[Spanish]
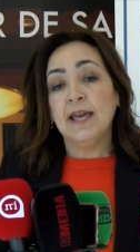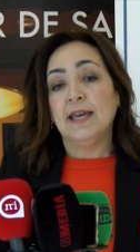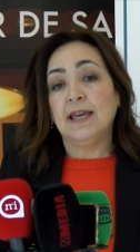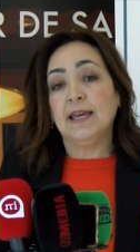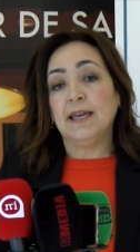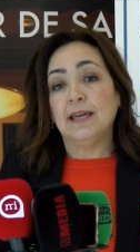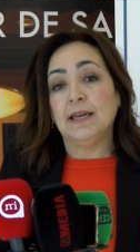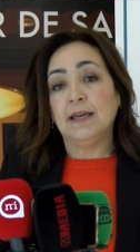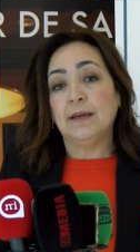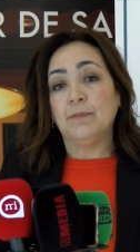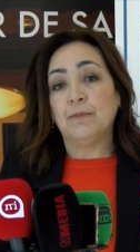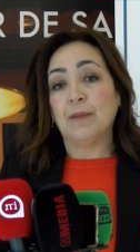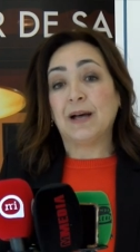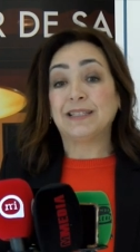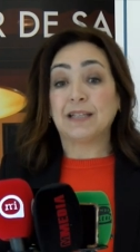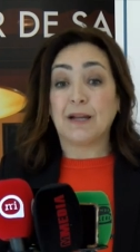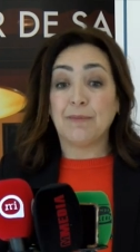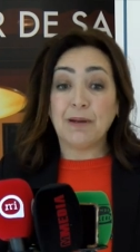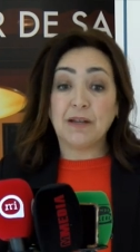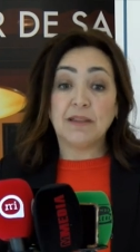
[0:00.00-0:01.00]
eh,
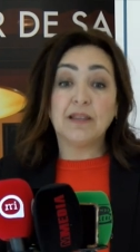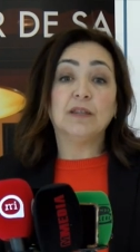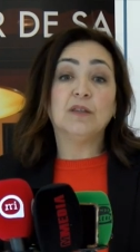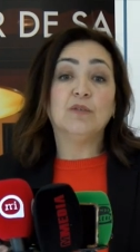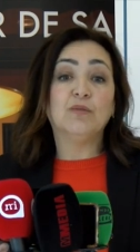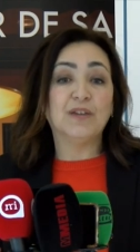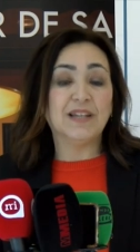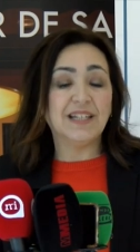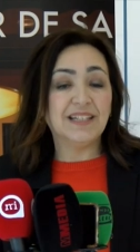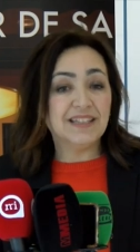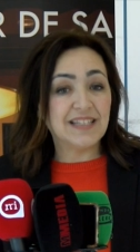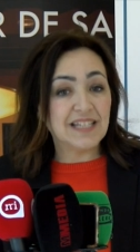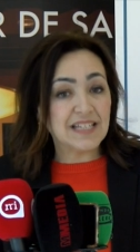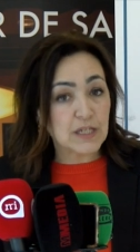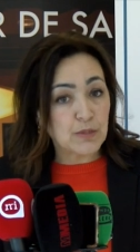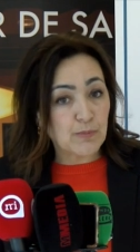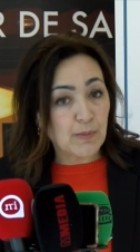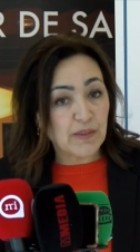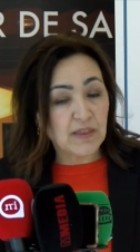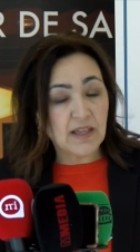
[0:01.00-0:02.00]
a través de
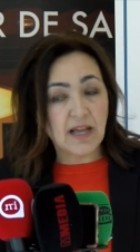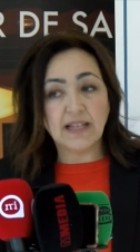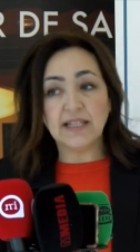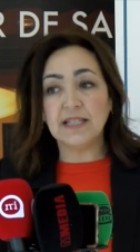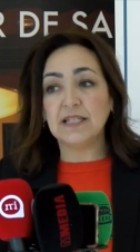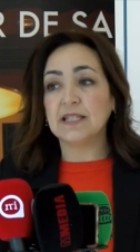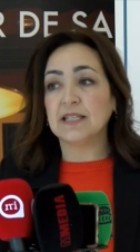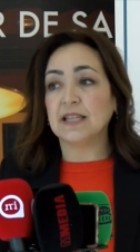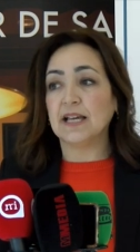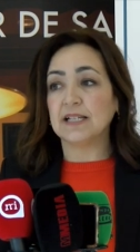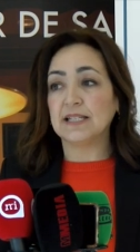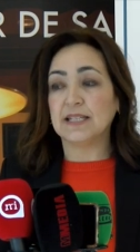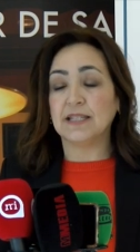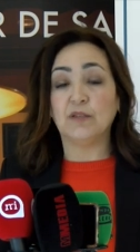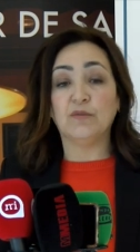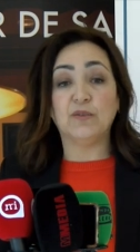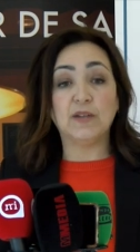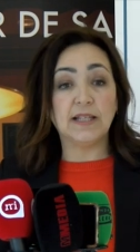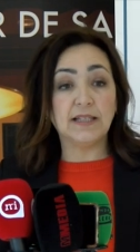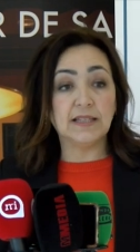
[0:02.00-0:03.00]
diferentes especialistas
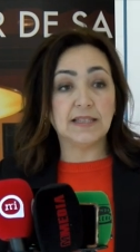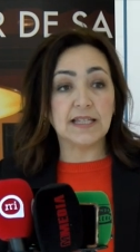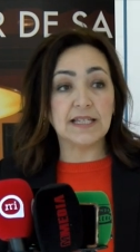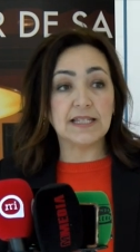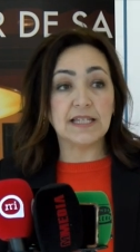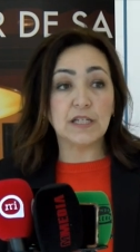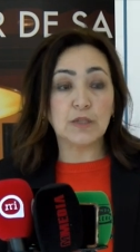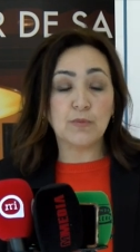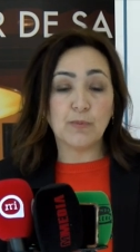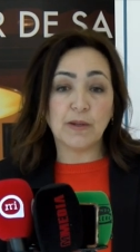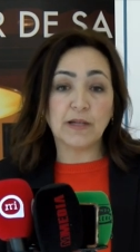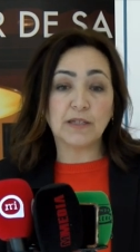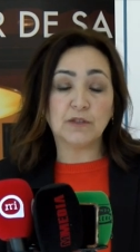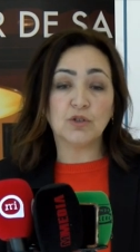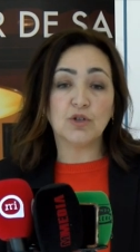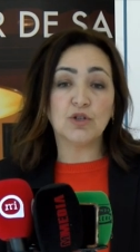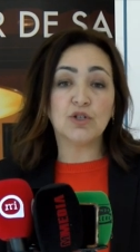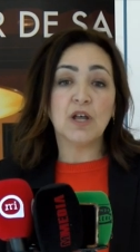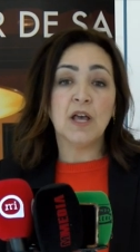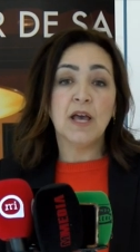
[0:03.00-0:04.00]
y diferentes
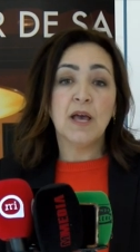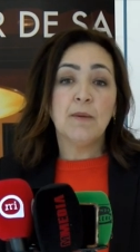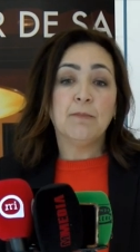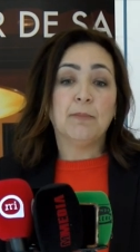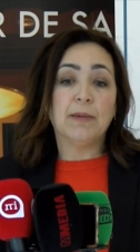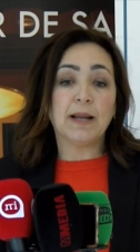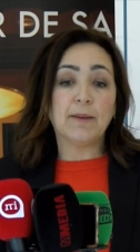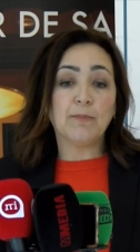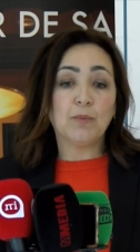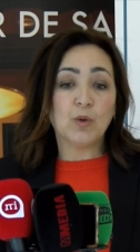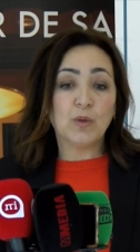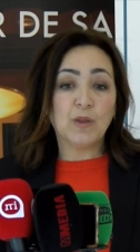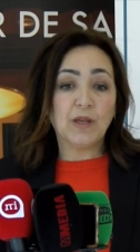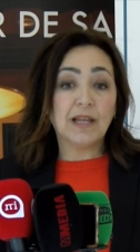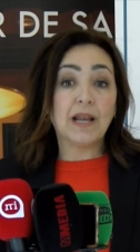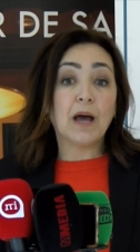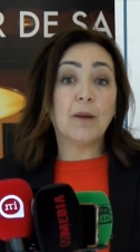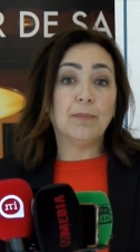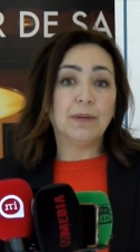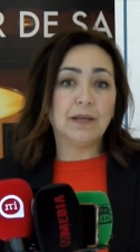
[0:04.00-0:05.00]
expertos, van a
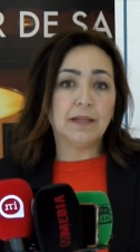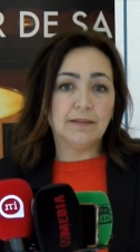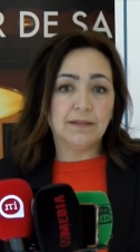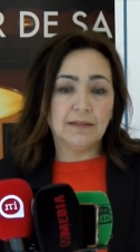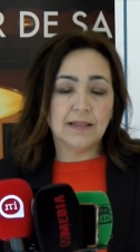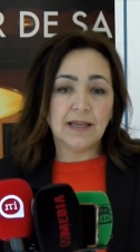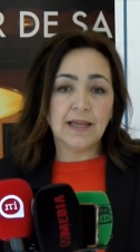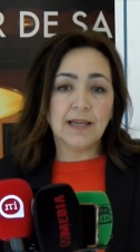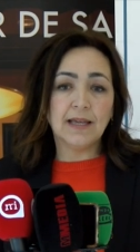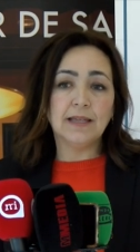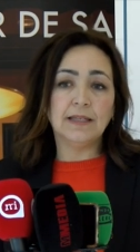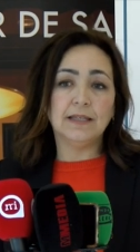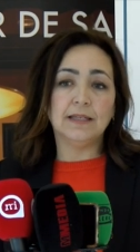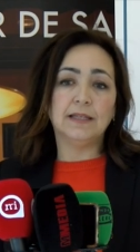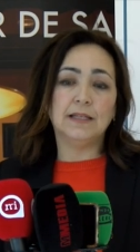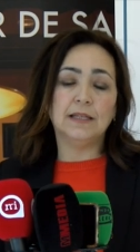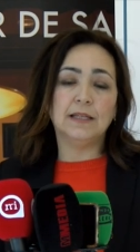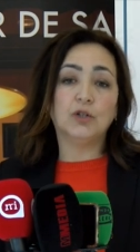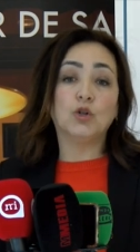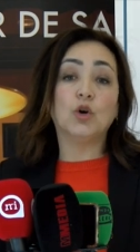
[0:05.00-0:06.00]
poder aprender
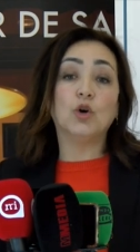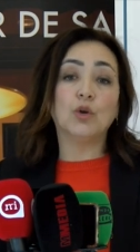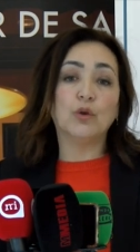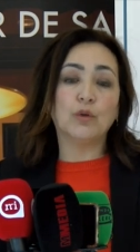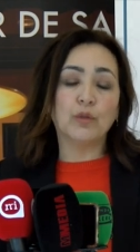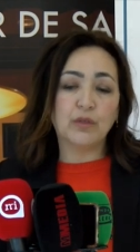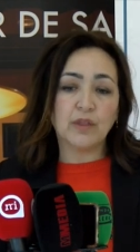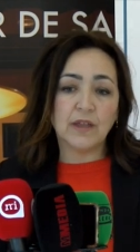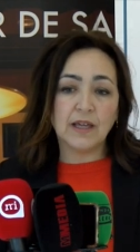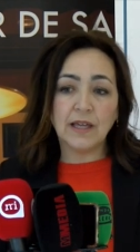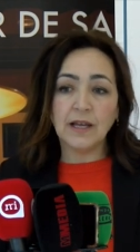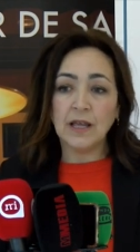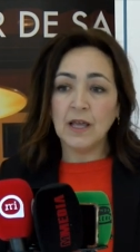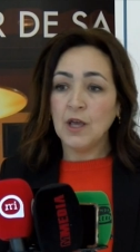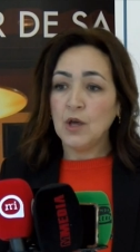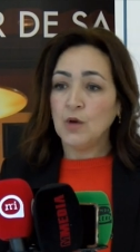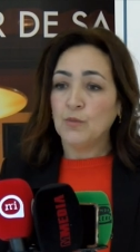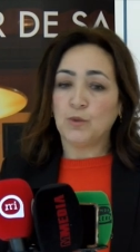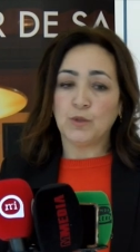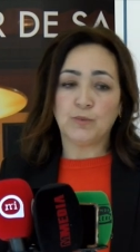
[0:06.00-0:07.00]
y conocer,
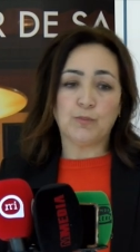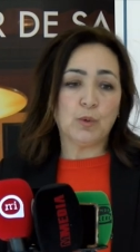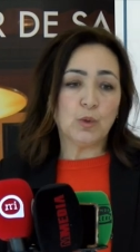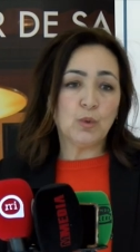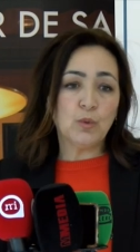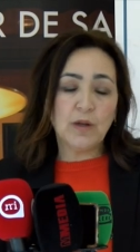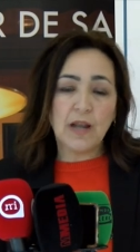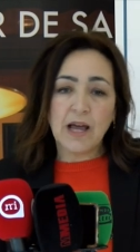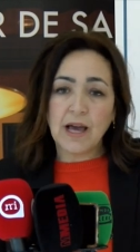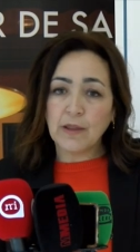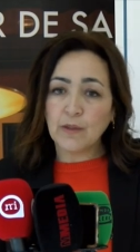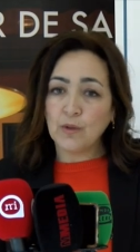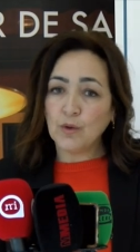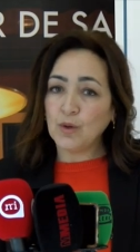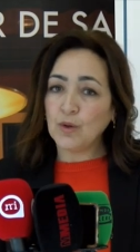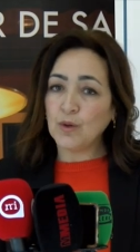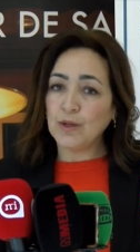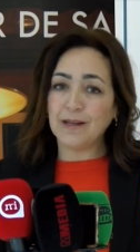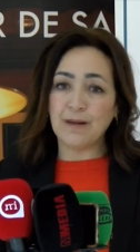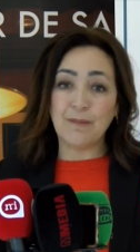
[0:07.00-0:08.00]
pues por un
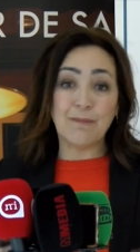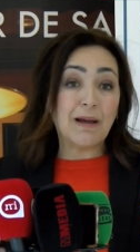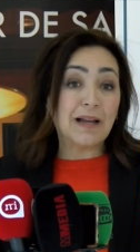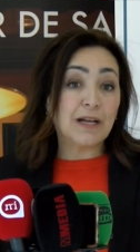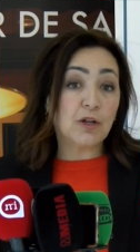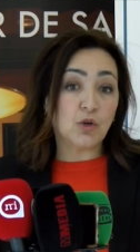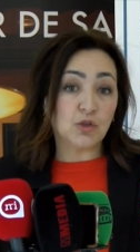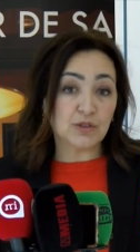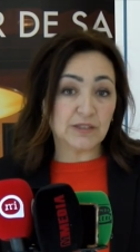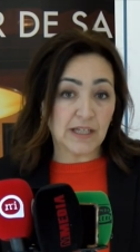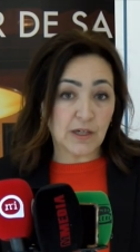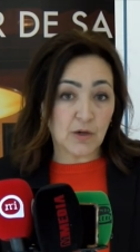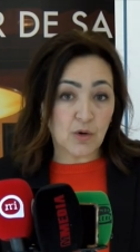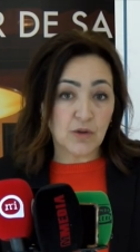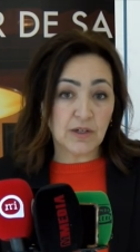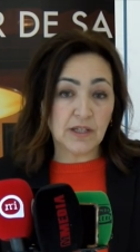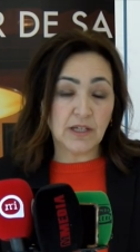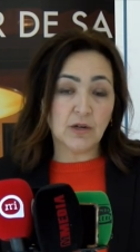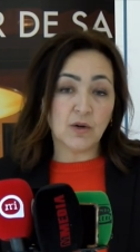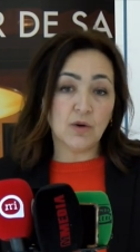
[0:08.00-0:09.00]
lado, el marco
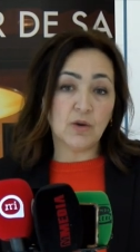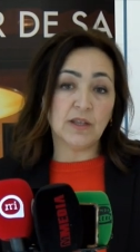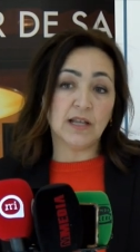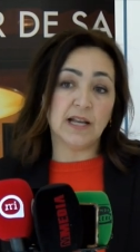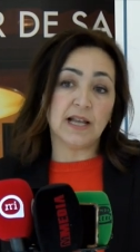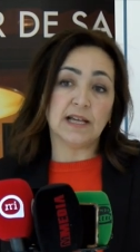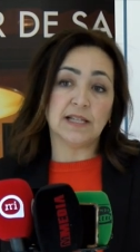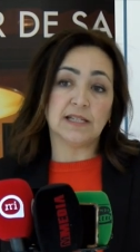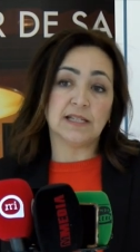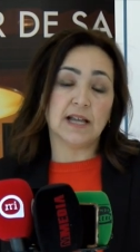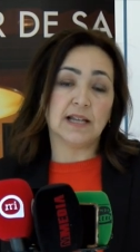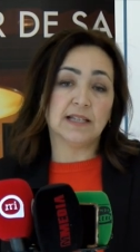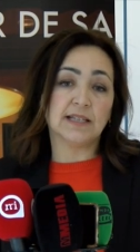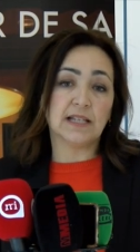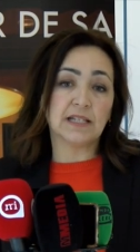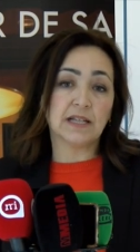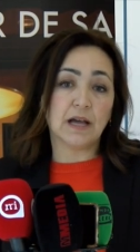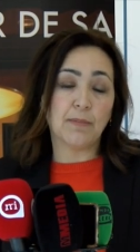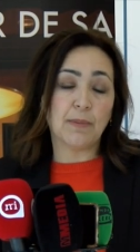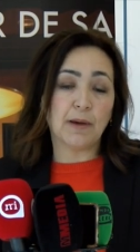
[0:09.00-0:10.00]
teórico de las
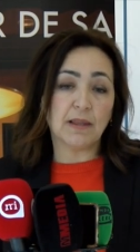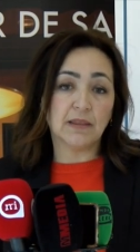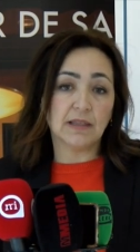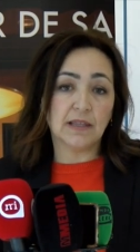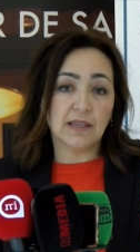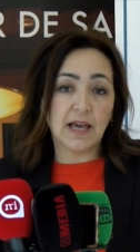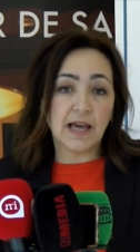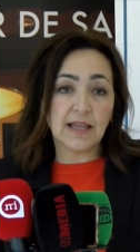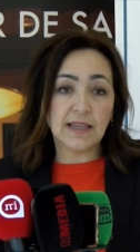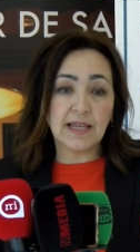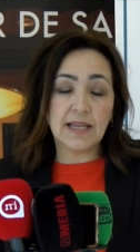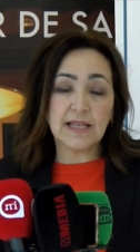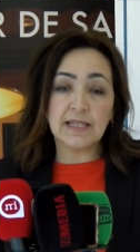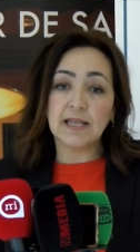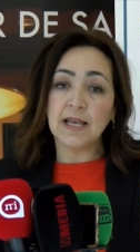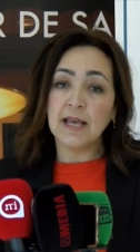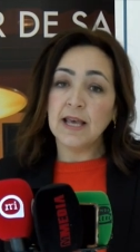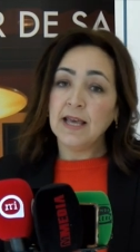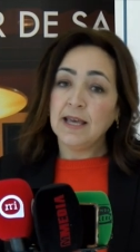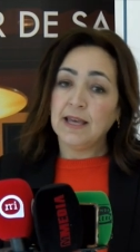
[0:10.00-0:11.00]
altas
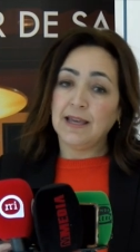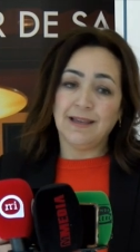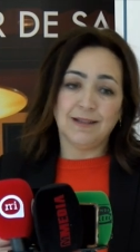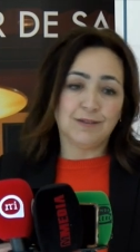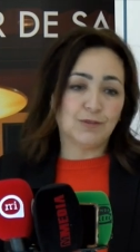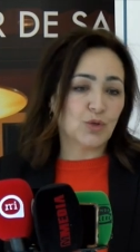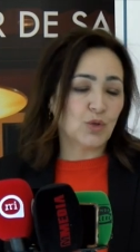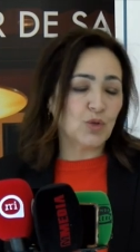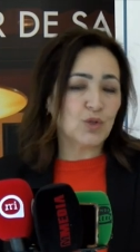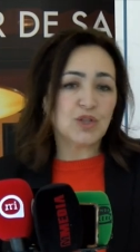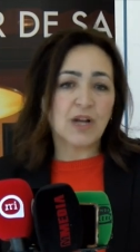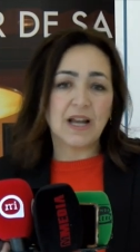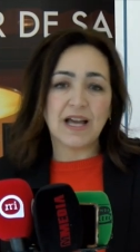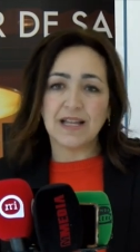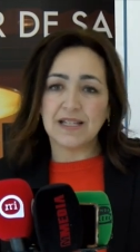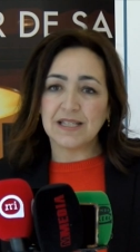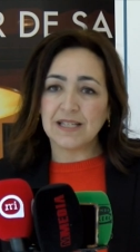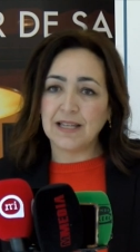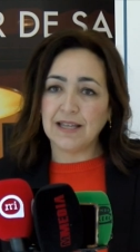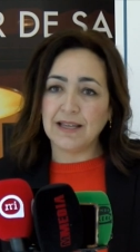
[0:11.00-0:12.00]
capacidades, eh, todos
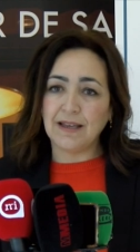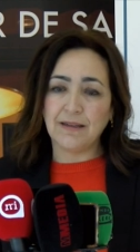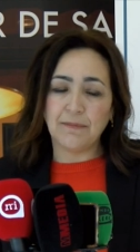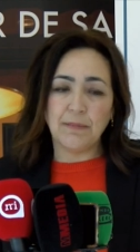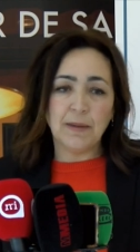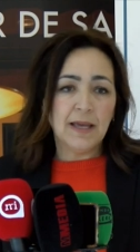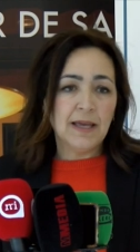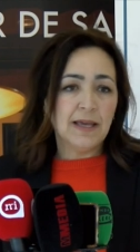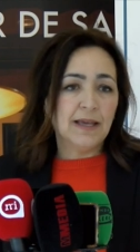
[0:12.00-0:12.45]
los eh,